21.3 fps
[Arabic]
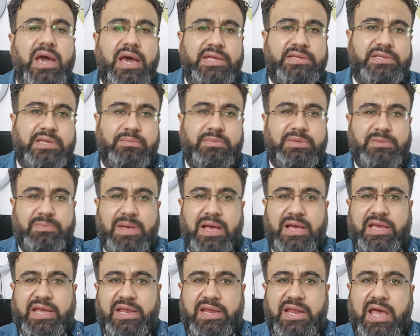حتى مثل ما
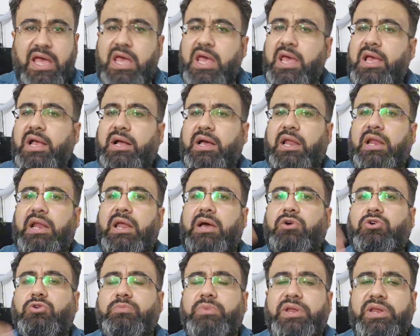حكينا
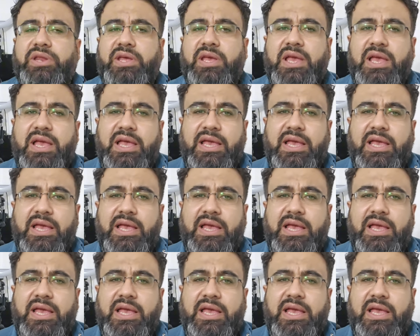قلعوه من